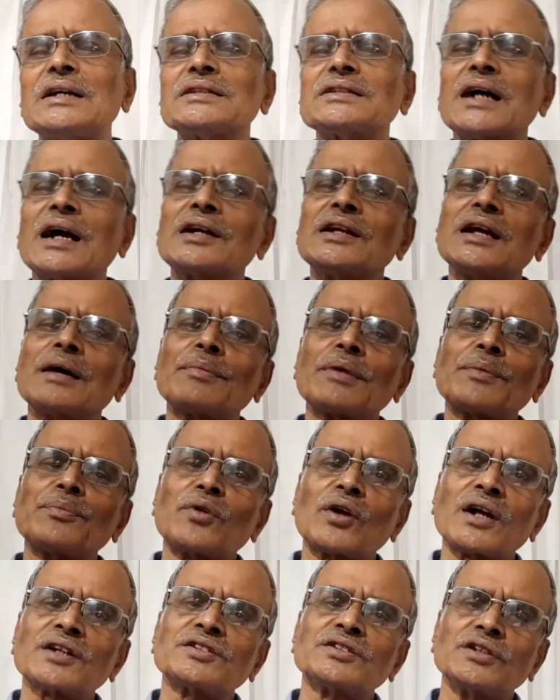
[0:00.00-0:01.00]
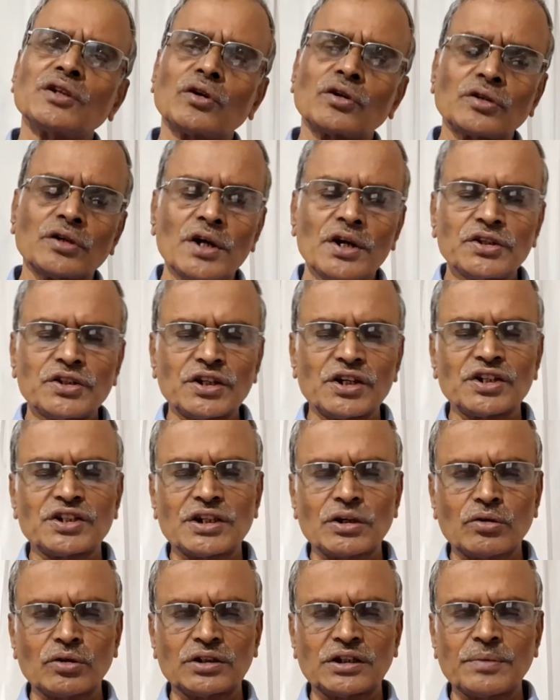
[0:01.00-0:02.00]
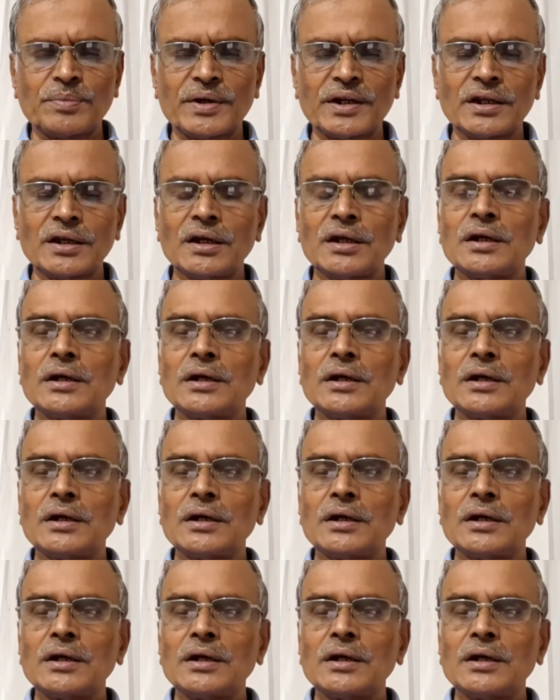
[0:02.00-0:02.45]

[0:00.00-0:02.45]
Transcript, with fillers: তাহলে আমরা বরাক্স দিয়েও চিকিৎসা করতে পারি